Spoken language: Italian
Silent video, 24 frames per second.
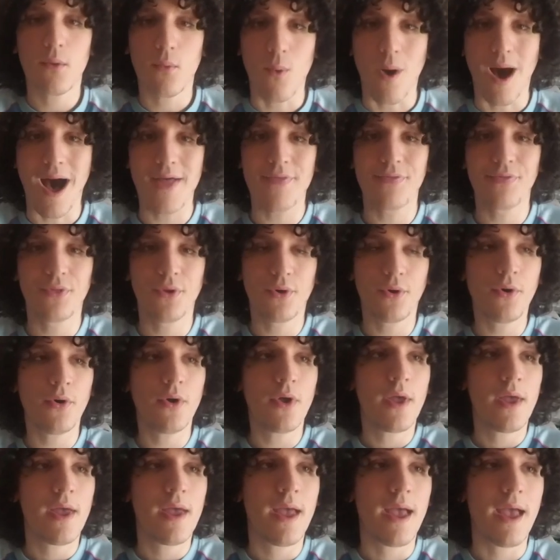quando.
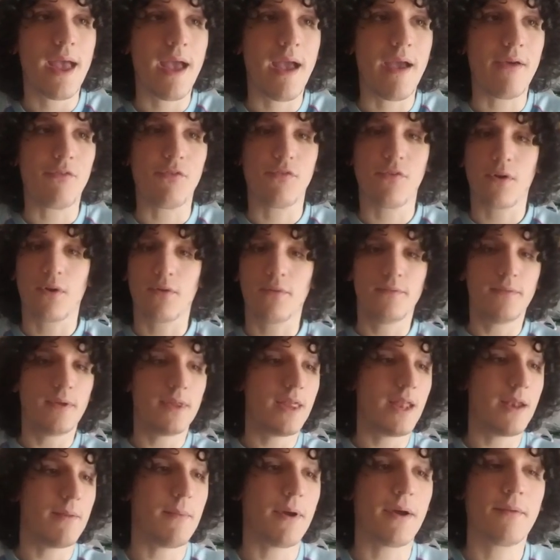Eh, vi farò
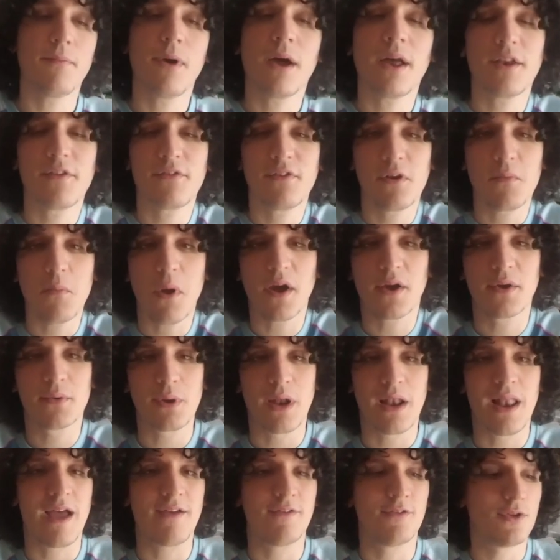vedere, magari faremo anche
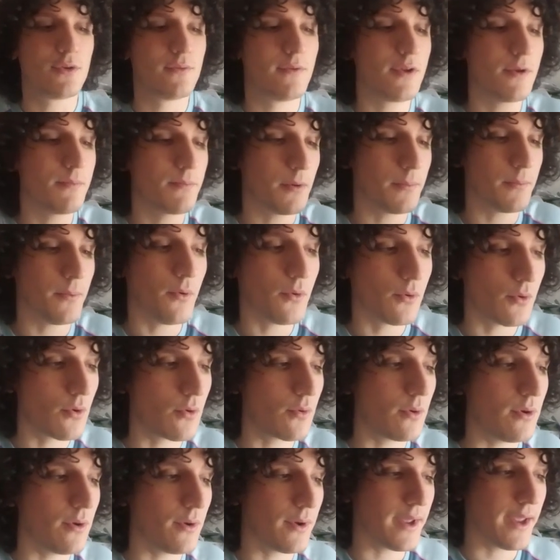una live dove io propongo
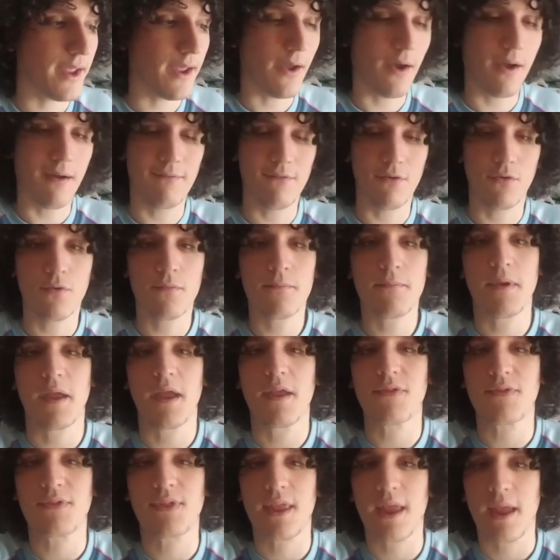quello che avevo in
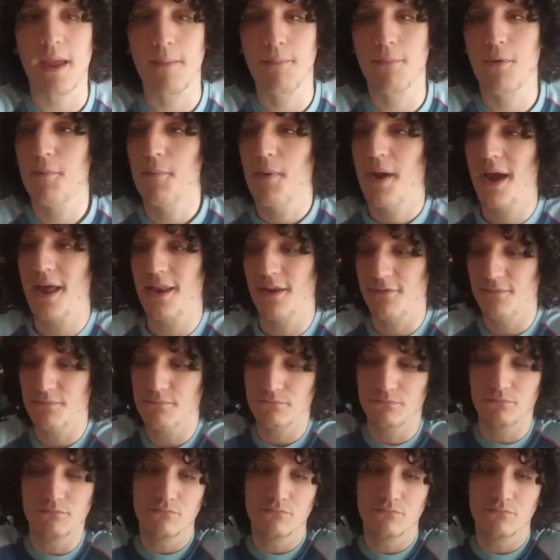mente e poi magari